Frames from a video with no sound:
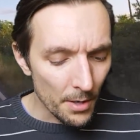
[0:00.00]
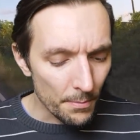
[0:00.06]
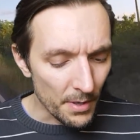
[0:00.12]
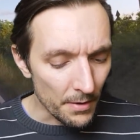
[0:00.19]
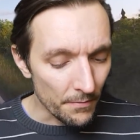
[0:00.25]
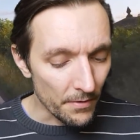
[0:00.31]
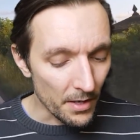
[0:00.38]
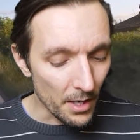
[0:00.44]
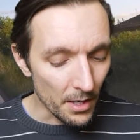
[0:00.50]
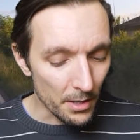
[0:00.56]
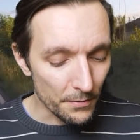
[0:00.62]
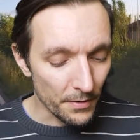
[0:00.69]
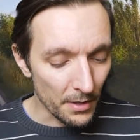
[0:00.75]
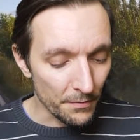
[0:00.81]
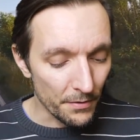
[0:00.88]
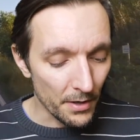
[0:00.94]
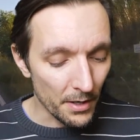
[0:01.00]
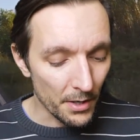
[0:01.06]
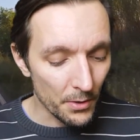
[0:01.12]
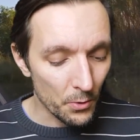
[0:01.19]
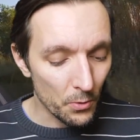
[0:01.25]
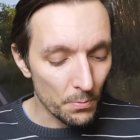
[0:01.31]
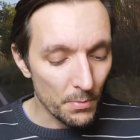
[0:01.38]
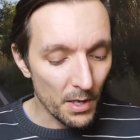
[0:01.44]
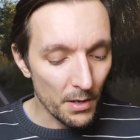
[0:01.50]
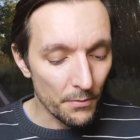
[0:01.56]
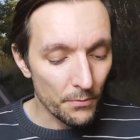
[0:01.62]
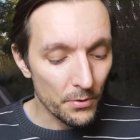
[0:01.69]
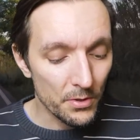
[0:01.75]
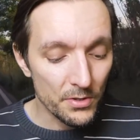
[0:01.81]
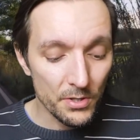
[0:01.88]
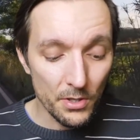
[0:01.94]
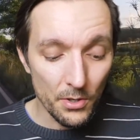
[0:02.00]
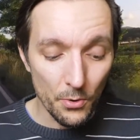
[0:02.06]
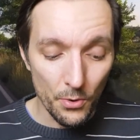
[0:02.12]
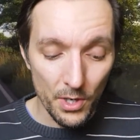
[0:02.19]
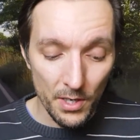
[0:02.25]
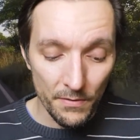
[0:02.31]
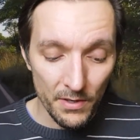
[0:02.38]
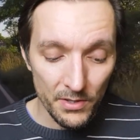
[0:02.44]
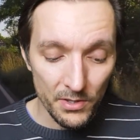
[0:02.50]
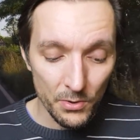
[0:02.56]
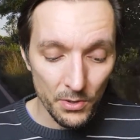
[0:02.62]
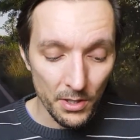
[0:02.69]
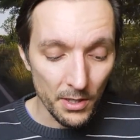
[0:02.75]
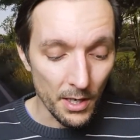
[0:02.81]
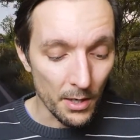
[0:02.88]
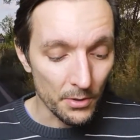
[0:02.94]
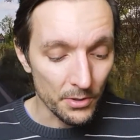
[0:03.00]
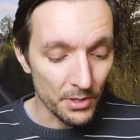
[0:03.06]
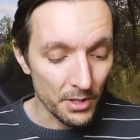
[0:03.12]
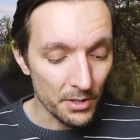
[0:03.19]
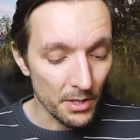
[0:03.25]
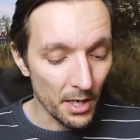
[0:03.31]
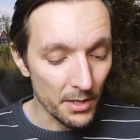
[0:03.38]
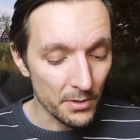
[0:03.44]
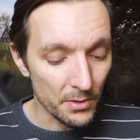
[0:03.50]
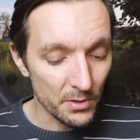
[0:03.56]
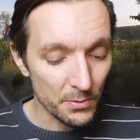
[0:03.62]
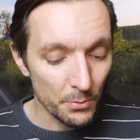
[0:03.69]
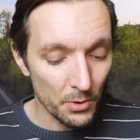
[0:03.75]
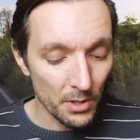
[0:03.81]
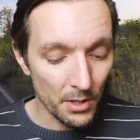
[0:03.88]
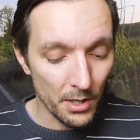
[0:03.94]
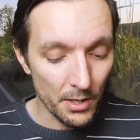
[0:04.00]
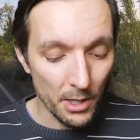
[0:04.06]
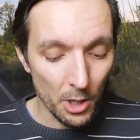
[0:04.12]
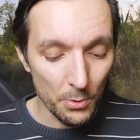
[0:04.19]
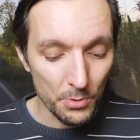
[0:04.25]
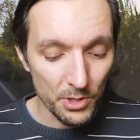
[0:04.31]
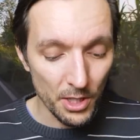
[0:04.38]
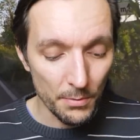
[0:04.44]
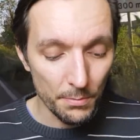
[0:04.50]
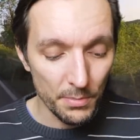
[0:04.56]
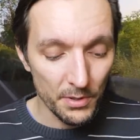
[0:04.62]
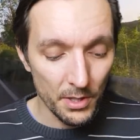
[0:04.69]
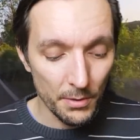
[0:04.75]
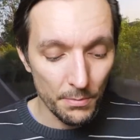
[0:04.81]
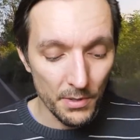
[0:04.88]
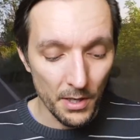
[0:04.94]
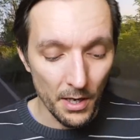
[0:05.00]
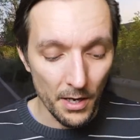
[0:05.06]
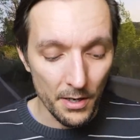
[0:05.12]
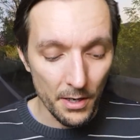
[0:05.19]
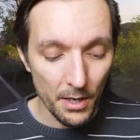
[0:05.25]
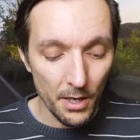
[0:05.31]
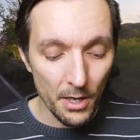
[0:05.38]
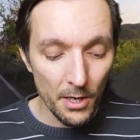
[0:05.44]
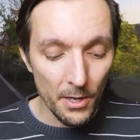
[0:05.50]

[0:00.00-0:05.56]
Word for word: BMW hat auf Anfrage nunmehr für diese neue Version eine ausreichende Heizungsmöglichkeit auch im Standbetrieb mit einer